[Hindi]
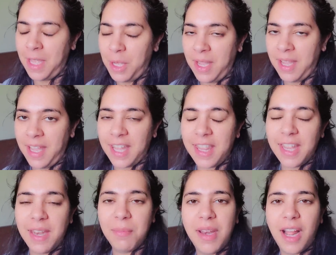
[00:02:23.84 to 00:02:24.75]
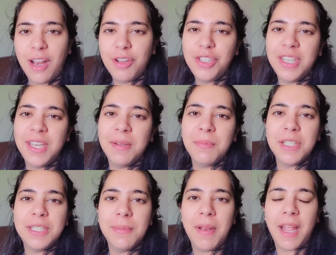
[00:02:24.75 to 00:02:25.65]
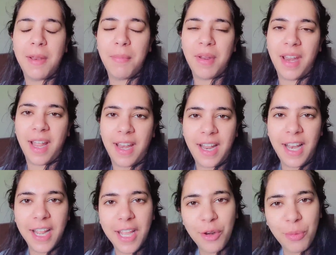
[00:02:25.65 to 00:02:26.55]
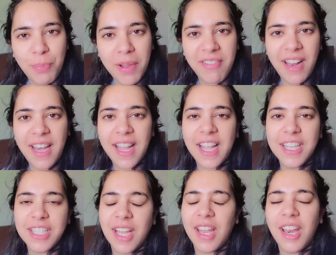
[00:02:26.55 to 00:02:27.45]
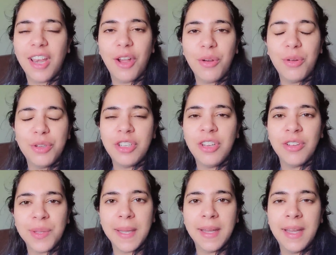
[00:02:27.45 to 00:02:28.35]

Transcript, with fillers: कहते हैं ना बना लो जितने मर्जी प्लान बनाना है लेकिन ऊपर वाले का इशारा ना हो कुछ नहीं होता